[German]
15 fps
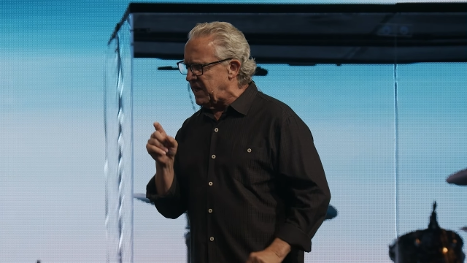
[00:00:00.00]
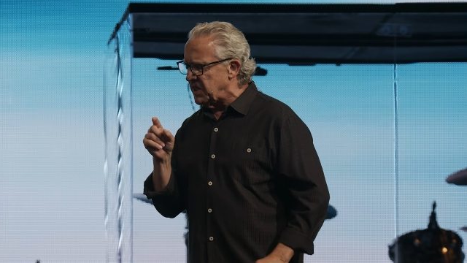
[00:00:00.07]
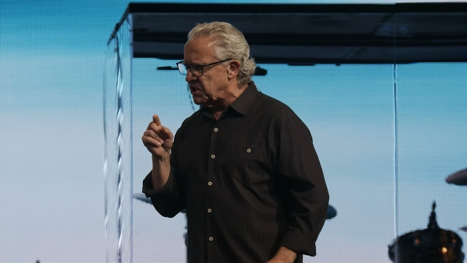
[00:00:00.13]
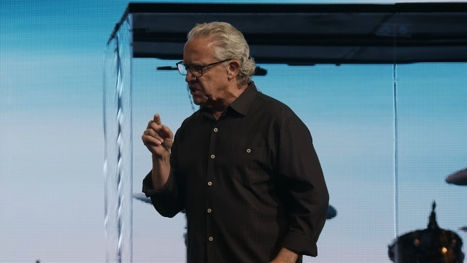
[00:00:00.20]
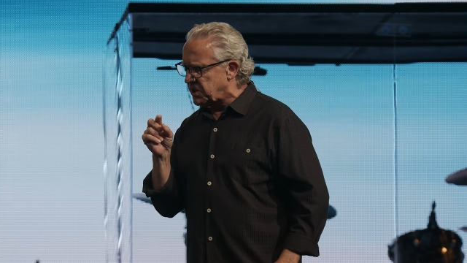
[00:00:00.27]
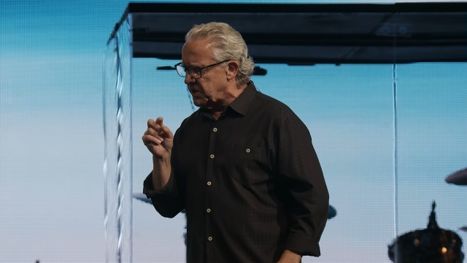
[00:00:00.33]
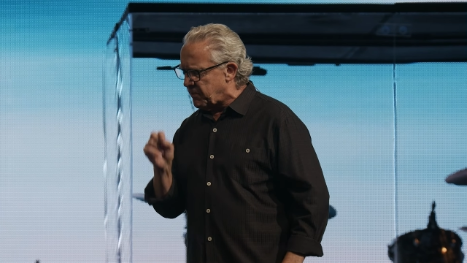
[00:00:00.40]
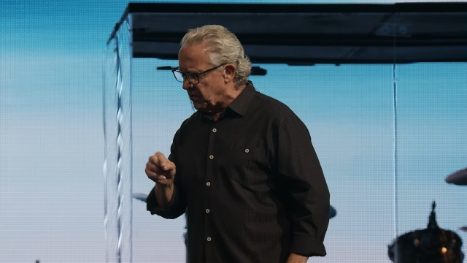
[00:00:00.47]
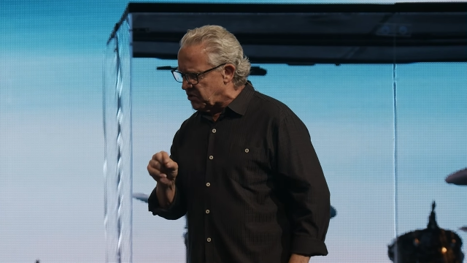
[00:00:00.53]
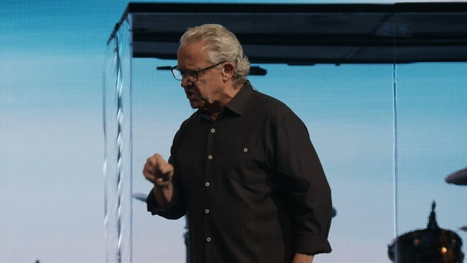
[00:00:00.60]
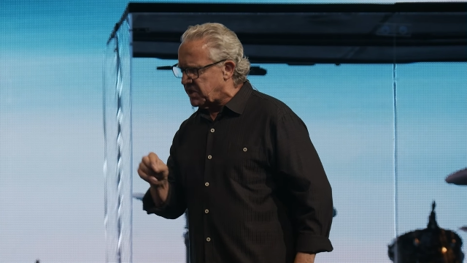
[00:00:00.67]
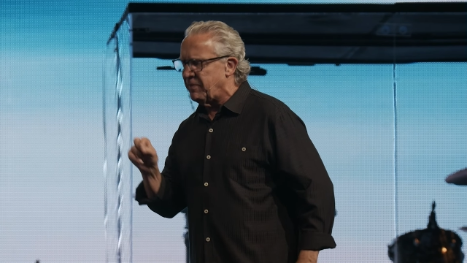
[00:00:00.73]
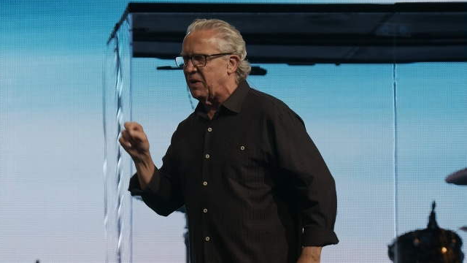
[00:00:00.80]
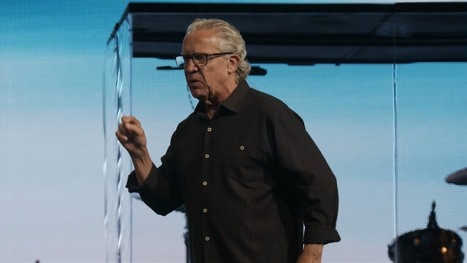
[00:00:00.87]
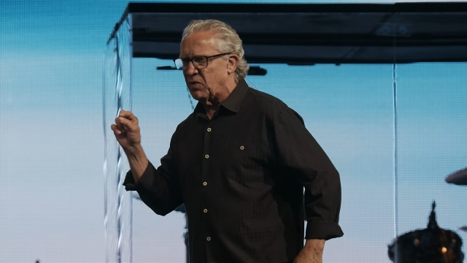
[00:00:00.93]
dass
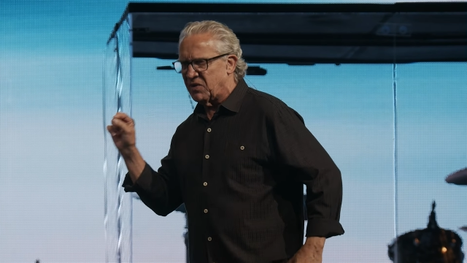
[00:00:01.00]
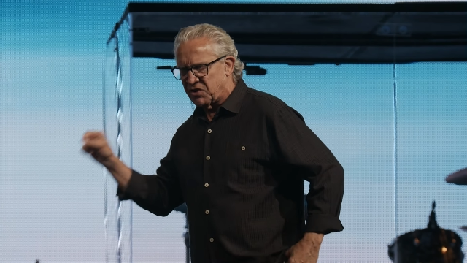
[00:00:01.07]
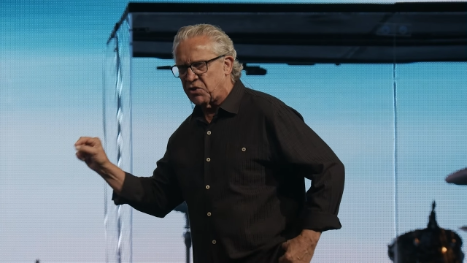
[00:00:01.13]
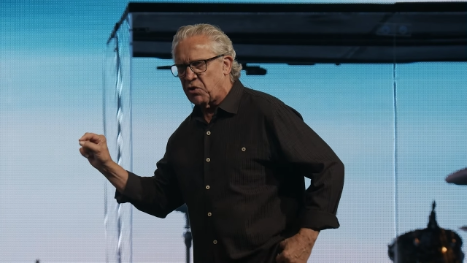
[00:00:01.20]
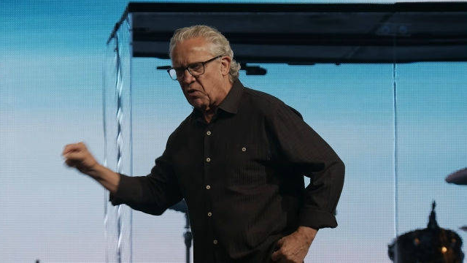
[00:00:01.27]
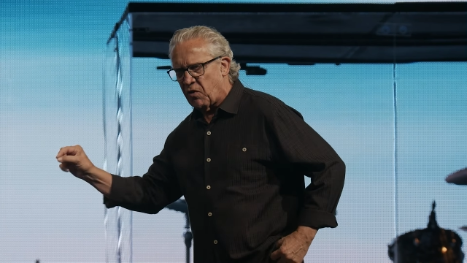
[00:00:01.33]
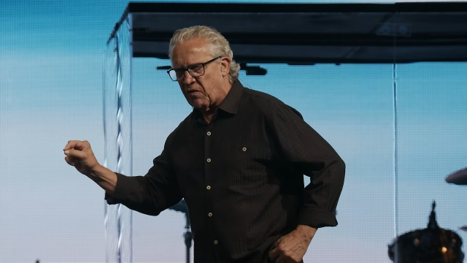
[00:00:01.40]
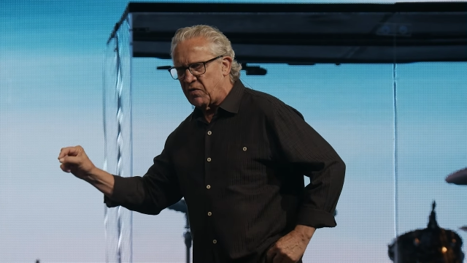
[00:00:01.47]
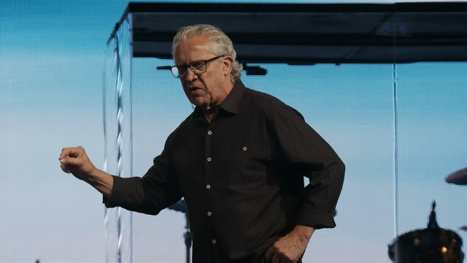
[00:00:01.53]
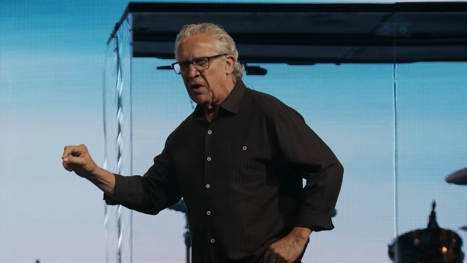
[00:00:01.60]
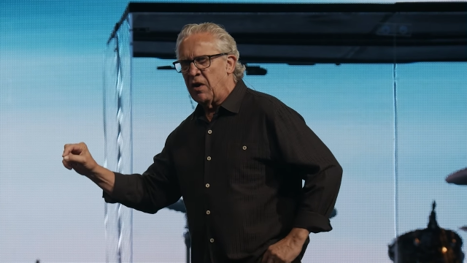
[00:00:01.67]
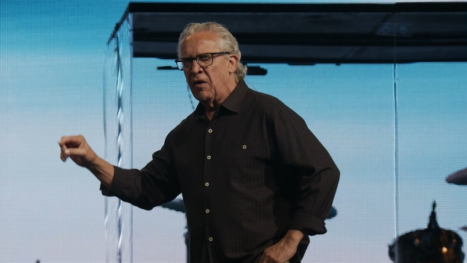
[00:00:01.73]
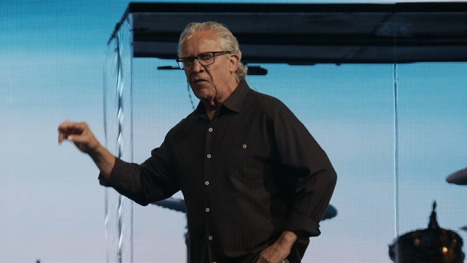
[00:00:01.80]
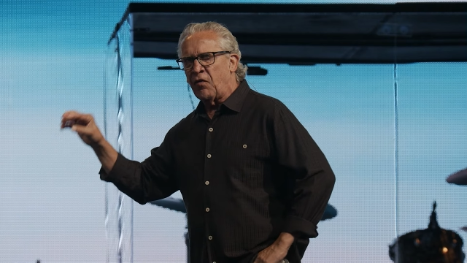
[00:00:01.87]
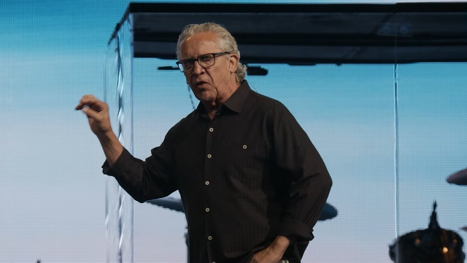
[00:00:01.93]
Vergebung für Momente der
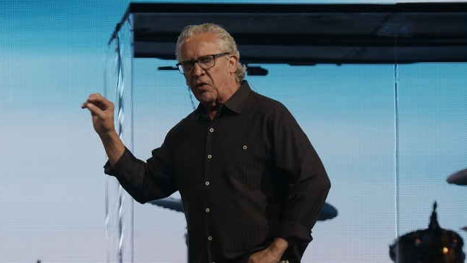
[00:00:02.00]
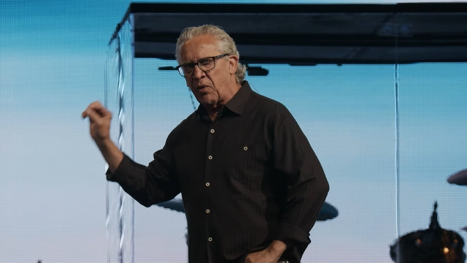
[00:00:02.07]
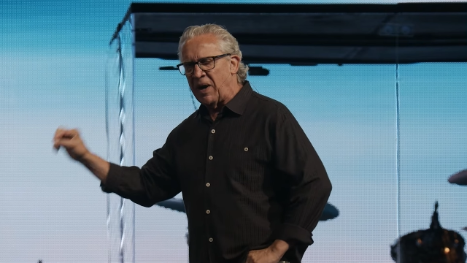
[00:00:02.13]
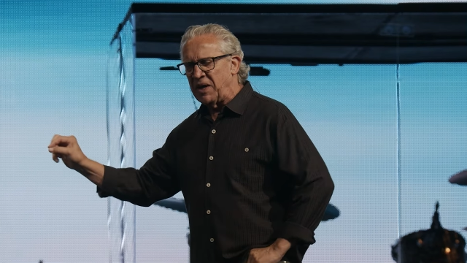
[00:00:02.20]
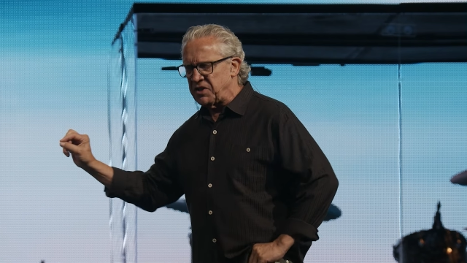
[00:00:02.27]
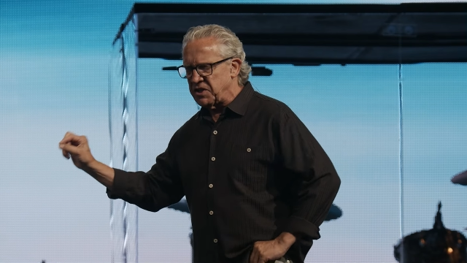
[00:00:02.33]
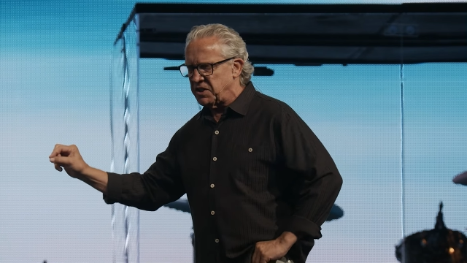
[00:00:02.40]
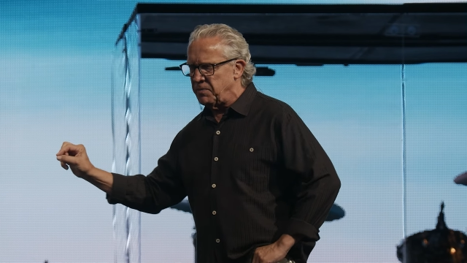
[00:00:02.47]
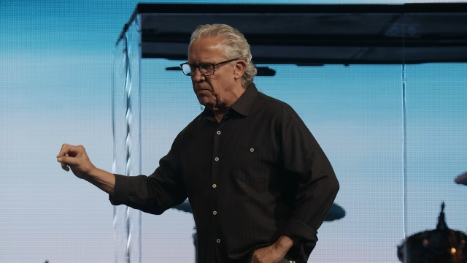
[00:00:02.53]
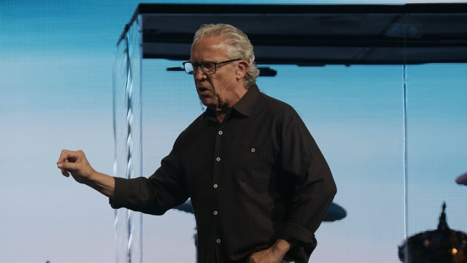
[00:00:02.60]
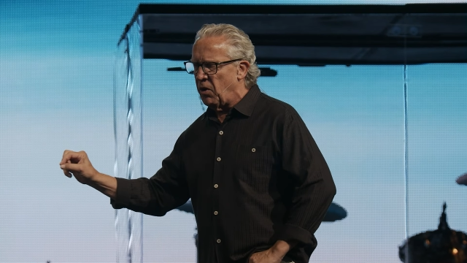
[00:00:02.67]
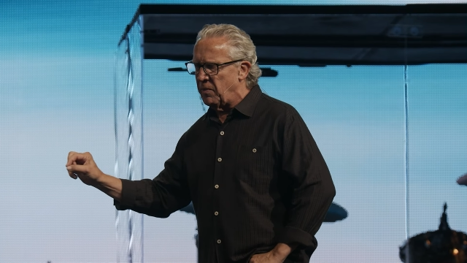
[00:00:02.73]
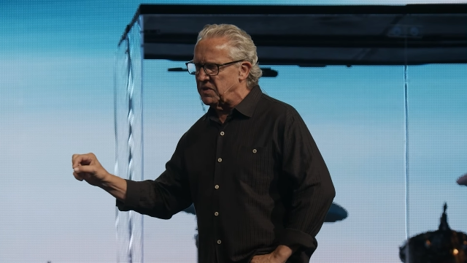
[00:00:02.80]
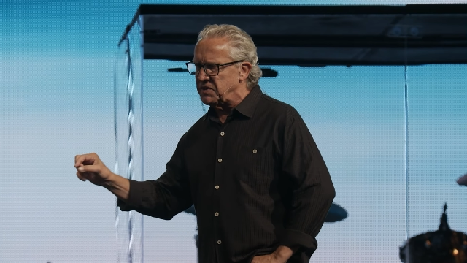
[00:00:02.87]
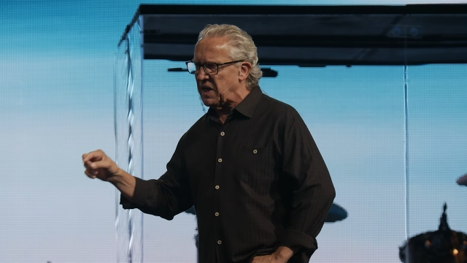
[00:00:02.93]
Krise reserviert werden
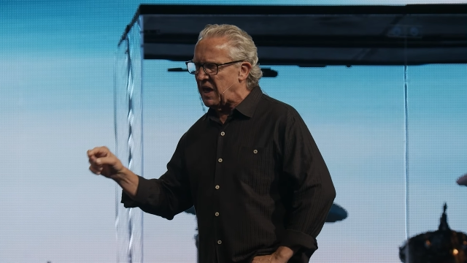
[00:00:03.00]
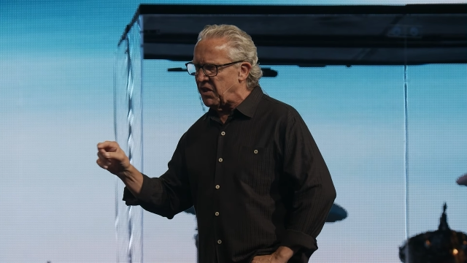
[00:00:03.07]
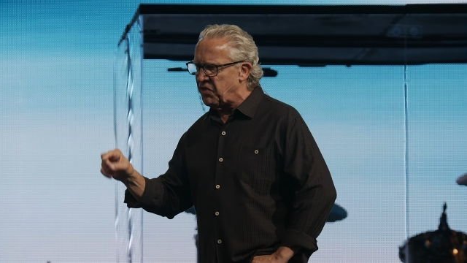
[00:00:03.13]
sollte.